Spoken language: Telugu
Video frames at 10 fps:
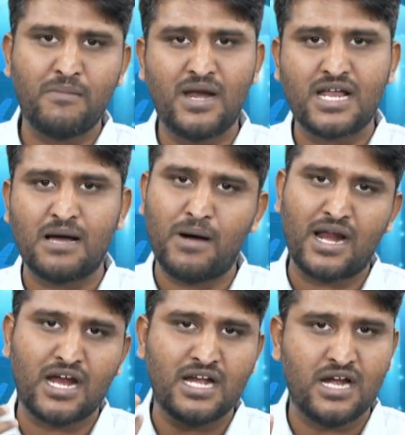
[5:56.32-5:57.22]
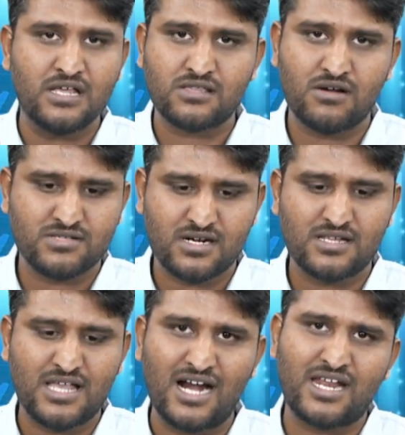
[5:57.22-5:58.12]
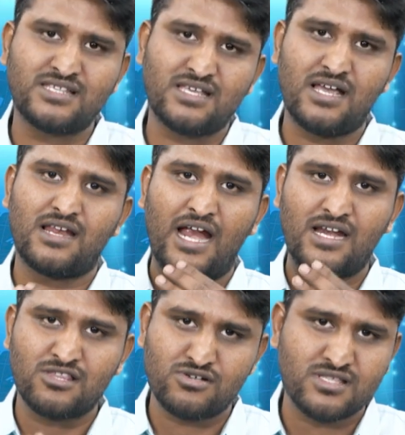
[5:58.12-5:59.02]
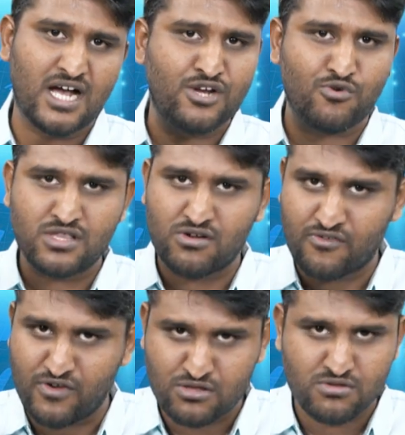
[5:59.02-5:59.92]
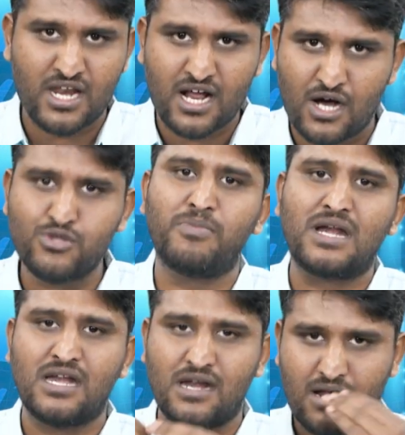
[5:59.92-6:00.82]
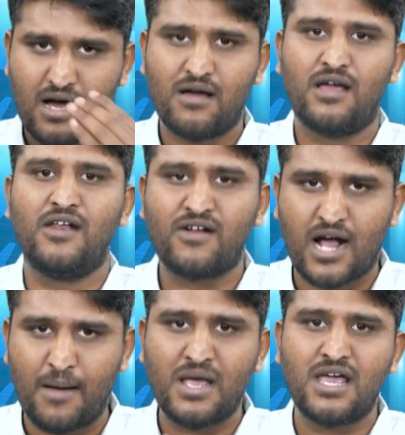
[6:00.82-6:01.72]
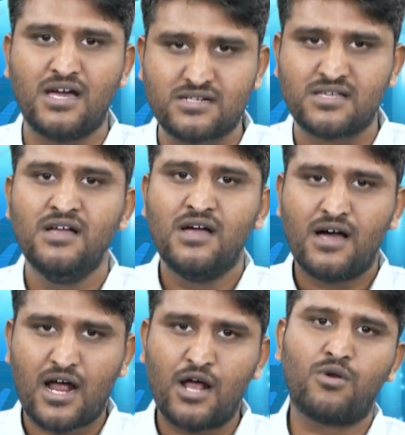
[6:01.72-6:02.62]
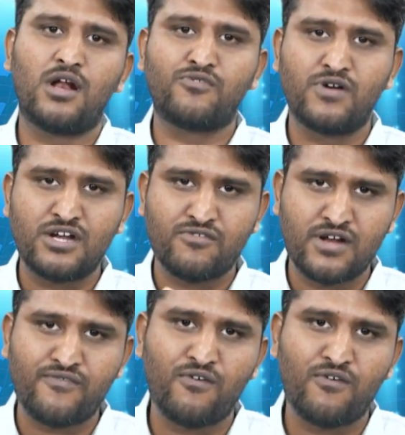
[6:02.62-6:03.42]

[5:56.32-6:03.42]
ఇమీడియట్గా మార్కెట్ ఎయిటీన్ థౌసండ్ దాటేసి నైన్టీన్ థౌసండ్ దాటి ట్వంటీ థౌసండ్కి వెళ్తుందని కాదు బట్ ఇన్ కమింగ్ ఇయర్స్ రానున్న ట్వంటీ ట్వంటీ